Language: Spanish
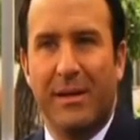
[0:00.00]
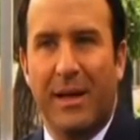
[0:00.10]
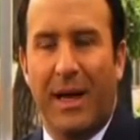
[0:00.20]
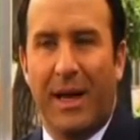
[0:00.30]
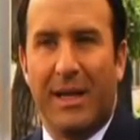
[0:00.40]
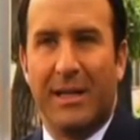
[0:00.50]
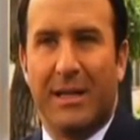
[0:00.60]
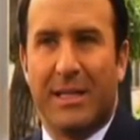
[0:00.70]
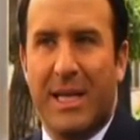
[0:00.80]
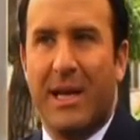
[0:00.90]
Eran
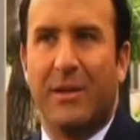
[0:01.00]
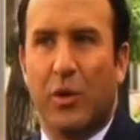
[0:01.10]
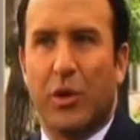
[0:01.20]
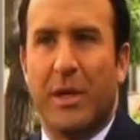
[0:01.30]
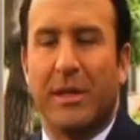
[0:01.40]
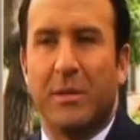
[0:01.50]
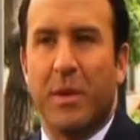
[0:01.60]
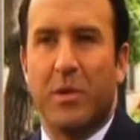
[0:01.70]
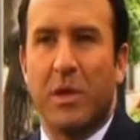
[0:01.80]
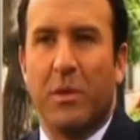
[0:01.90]
100, 200
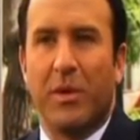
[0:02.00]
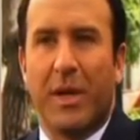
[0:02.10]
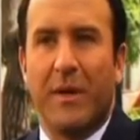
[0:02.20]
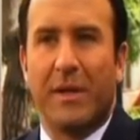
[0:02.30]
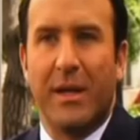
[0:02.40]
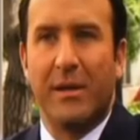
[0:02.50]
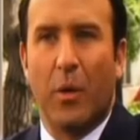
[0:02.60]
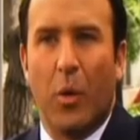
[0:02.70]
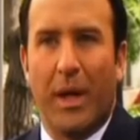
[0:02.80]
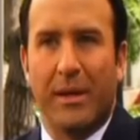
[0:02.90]
personas, pero entraban 30
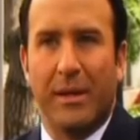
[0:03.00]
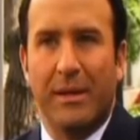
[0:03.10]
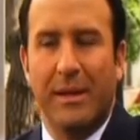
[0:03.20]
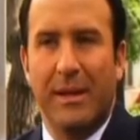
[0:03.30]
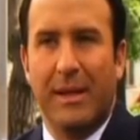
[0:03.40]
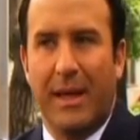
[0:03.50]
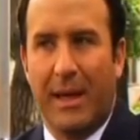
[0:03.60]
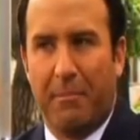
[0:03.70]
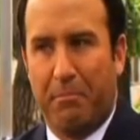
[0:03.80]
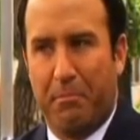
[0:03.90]
o 40
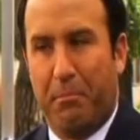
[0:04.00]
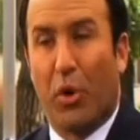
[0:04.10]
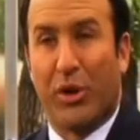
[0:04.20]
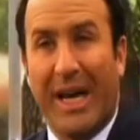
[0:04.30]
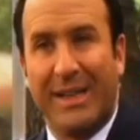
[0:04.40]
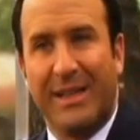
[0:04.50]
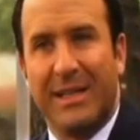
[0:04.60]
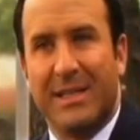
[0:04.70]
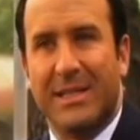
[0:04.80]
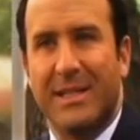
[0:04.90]
eh,
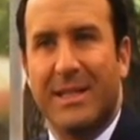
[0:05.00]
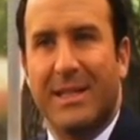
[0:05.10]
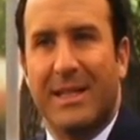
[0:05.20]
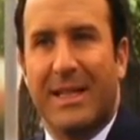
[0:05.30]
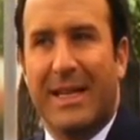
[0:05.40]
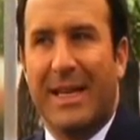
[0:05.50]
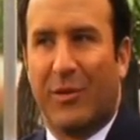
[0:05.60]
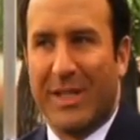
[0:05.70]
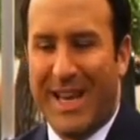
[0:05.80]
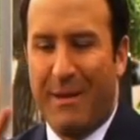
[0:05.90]
tandas y
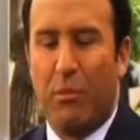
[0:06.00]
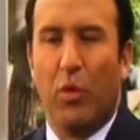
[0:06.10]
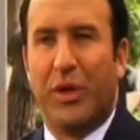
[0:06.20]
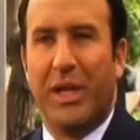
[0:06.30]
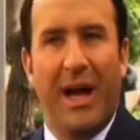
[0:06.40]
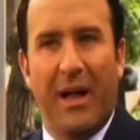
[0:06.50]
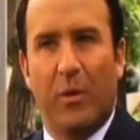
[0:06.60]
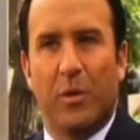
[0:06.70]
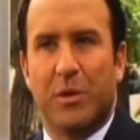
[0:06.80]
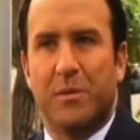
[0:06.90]
entonces eran
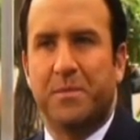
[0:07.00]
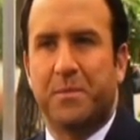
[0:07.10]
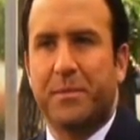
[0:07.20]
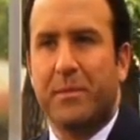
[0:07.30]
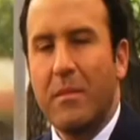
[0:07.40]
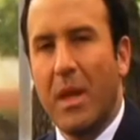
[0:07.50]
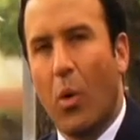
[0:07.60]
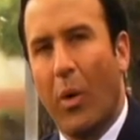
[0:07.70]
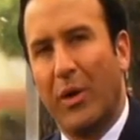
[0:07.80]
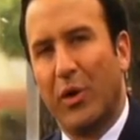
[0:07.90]
mutilados.
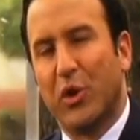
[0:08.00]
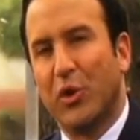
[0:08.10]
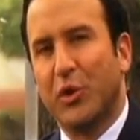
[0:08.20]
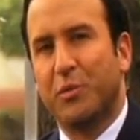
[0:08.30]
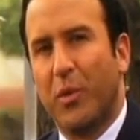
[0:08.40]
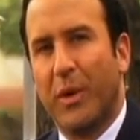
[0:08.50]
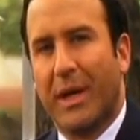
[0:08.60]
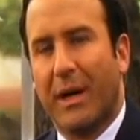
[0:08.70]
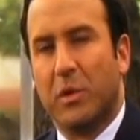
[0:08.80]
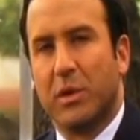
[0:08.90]
Cuando nosotros
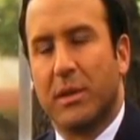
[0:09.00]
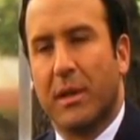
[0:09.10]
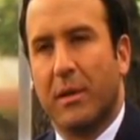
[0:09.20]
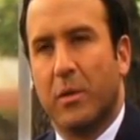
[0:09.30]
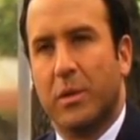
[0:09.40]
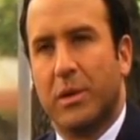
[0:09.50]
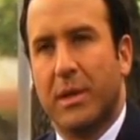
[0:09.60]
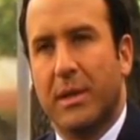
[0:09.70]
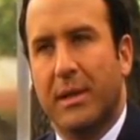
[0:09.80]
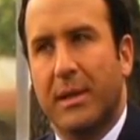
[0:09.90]
publicamos esta
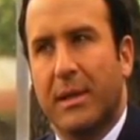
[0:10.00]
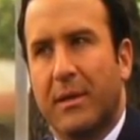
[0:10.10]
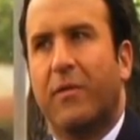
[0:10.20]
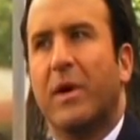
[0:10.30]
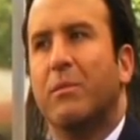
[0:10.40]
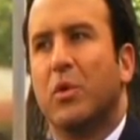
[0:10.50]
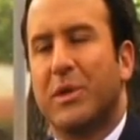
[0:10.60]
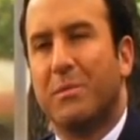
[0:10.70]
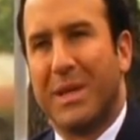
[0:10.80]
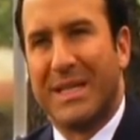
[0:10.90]
denuncia, fuimos,
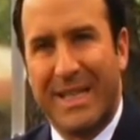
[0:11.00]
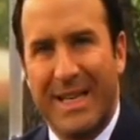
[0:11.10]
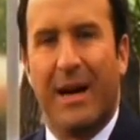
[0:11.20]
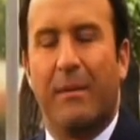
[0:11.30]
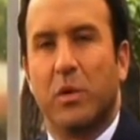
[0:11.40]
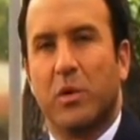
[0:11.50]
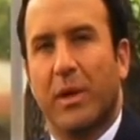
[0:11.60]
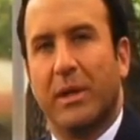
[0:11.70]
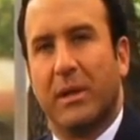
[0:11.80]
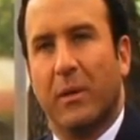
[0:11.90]
investigamos
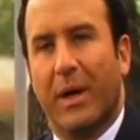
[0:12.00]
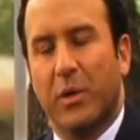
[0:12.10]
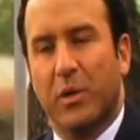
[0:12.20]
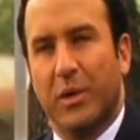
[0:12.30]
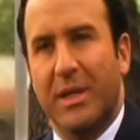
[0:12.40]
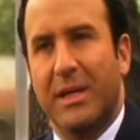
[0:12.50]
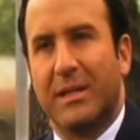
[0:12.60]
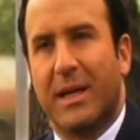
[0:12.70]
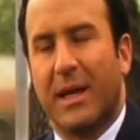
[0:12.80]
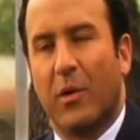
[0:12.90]
durante varios
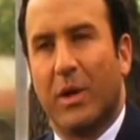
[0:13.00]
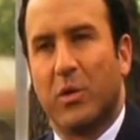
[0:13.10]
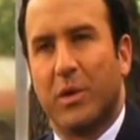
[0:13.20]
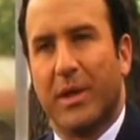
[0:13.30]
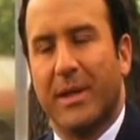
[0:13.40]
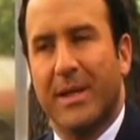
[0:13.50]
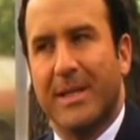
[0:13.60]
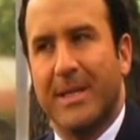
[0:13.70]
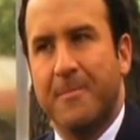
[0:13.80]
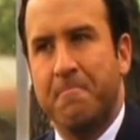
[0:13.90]
días qué era lo que sucedía
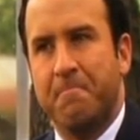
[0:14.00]
allí